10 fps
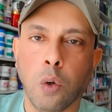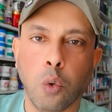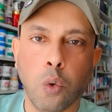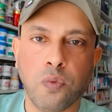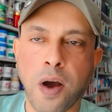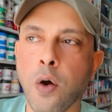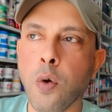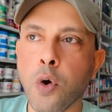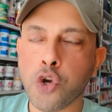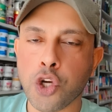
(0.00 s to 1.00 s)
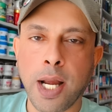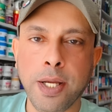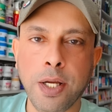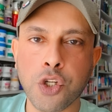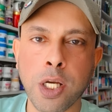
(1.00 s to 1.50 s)
وفهموه ايش راح
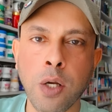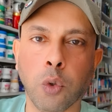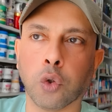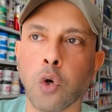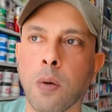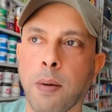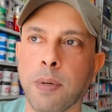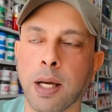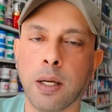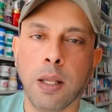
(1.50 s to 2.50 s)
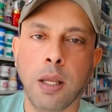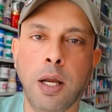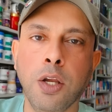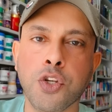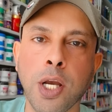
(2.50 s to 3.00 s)
يحكي وطول المبلغ
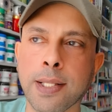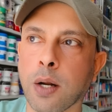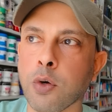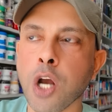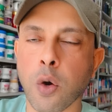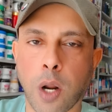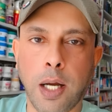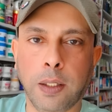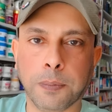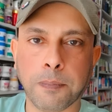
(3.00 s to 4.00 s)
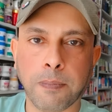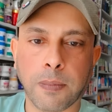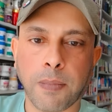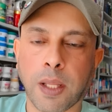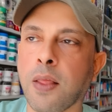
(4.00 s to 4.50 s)
حكى دار وجهه وراح
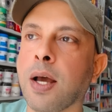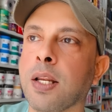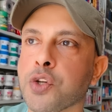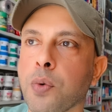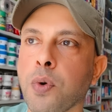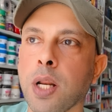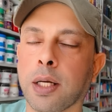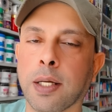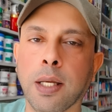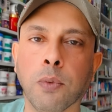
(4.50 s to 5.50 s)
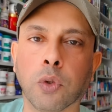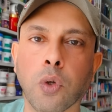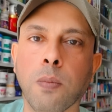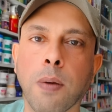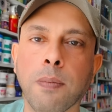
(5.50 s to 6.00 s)
كذلك جابوا له كريم
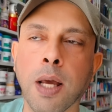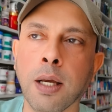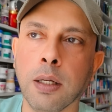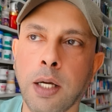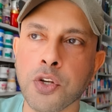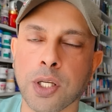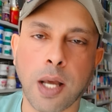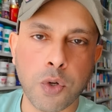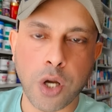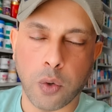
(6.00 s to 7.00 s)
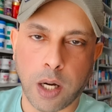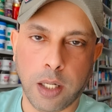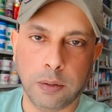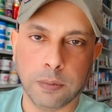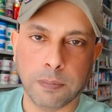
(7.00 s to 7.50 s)
وطول المبلغ حكى دار وجهه
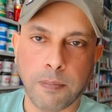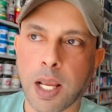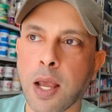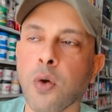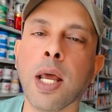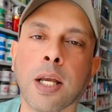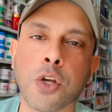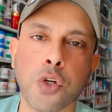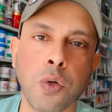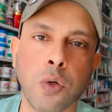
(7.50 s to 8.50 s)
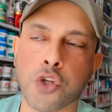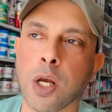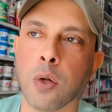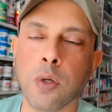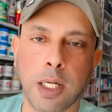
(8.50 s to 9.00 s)
وراح هذول شنو
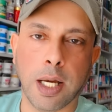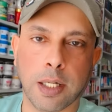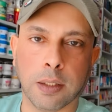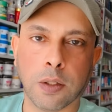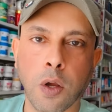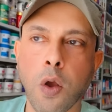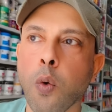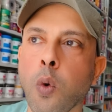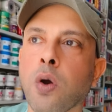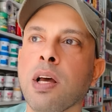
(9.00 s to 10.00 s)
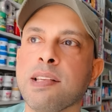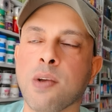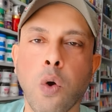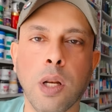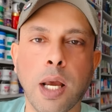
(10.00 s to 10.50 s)
يشتغلون اعلانات واكو ناس
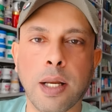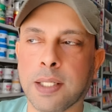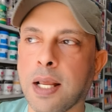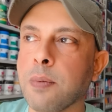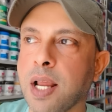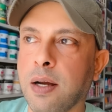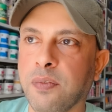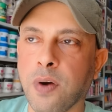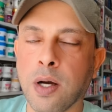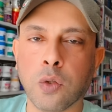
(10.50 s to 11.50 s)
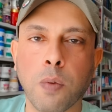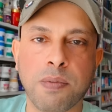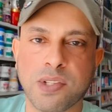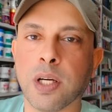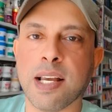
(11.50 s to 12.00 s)
سووا اعلانات على منحفات وهم
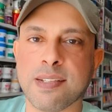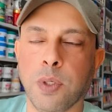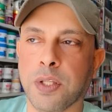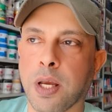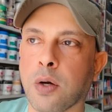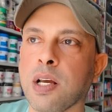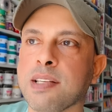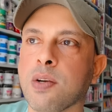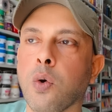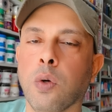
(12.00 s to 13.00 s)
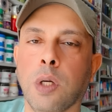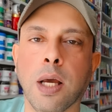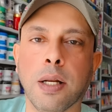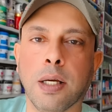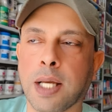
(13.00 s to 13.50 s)
مسوين قسم وحده اكو ناس سووا
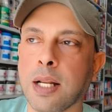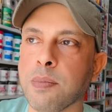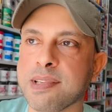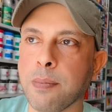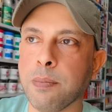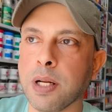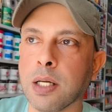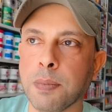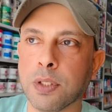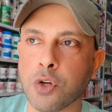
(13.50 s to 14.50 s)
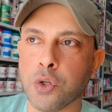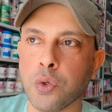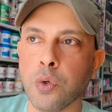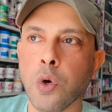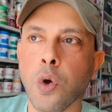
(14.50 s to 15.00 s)
اعلانات على مسمنات ما ادري
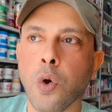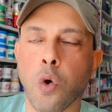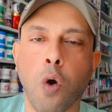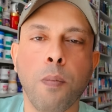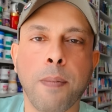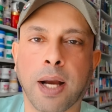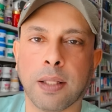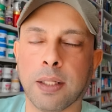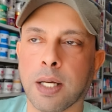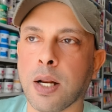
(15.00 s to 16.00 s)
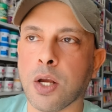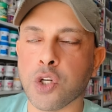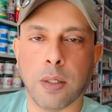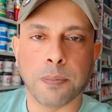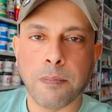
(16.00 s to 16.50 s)
شنو وهم ماخذين غير
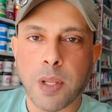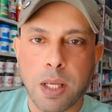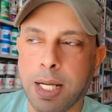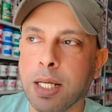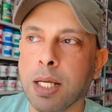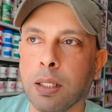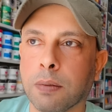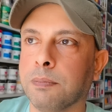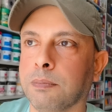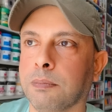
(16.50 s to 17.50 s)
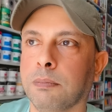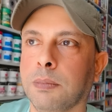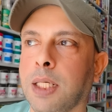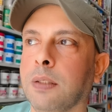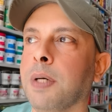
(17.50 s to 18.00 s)
اشياء يعني هي
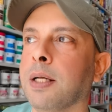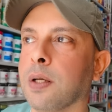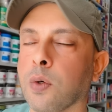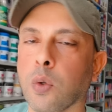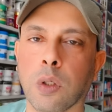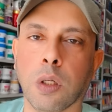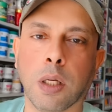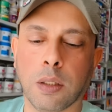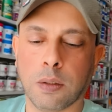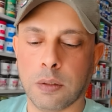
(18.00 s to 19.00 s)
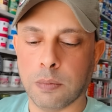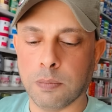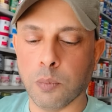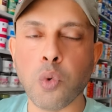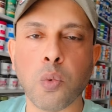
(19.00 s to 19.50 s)
يعني ما اريد اقول
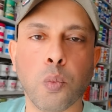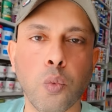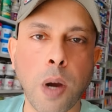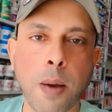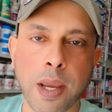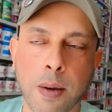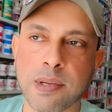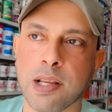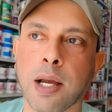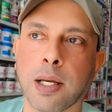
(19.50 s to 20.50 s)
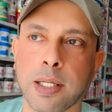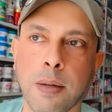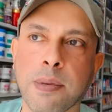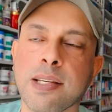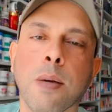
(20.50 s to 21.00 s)
مو, ما بيها
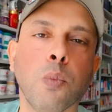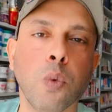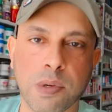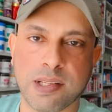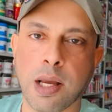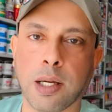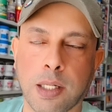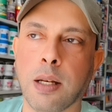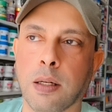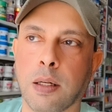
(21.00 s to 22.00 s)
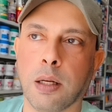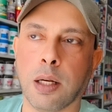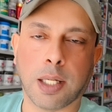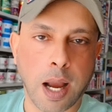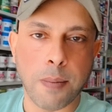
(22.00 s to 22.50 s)
مصداقيه بس هي مو المصداقيه
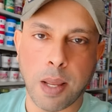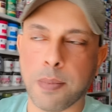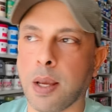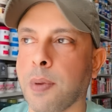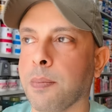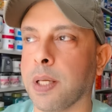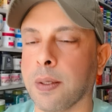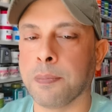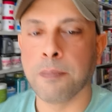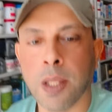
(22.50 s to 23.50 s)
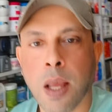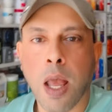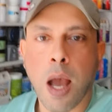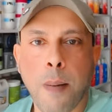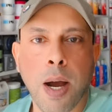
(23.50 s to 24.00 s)
الكامله
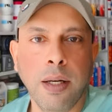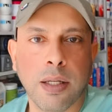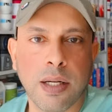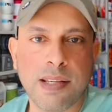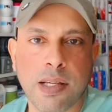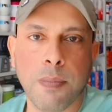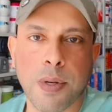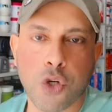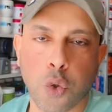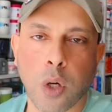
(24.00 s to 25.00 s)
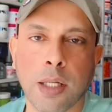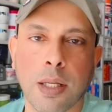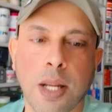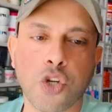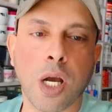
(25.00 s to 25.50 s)
100% اما احنا ننزل
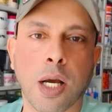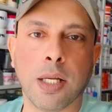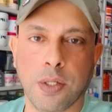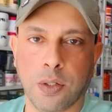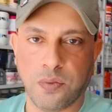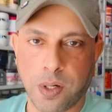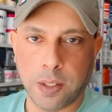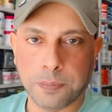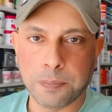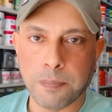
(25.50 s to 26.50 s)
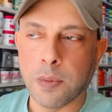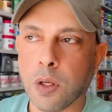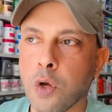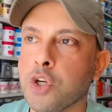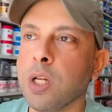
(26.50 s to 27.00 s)
منشورات الاشياء اللي نعرفها
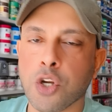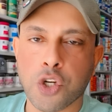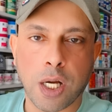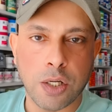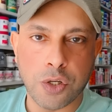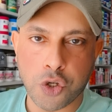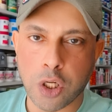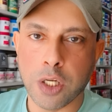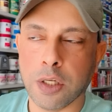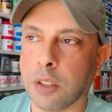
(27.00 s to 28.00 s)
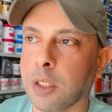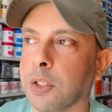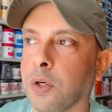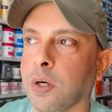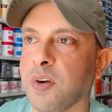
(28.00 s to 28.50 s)
شنو الاشياء اللي
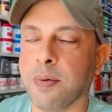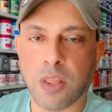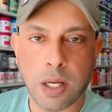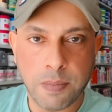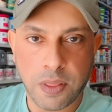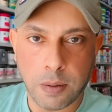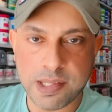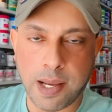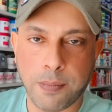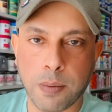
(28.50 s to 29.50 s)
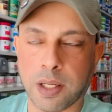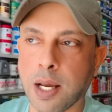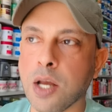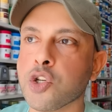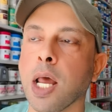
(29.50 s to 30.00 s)
نعرفها يعني مثلا مثلا مستعمل
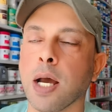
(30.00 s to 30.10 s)
المكياج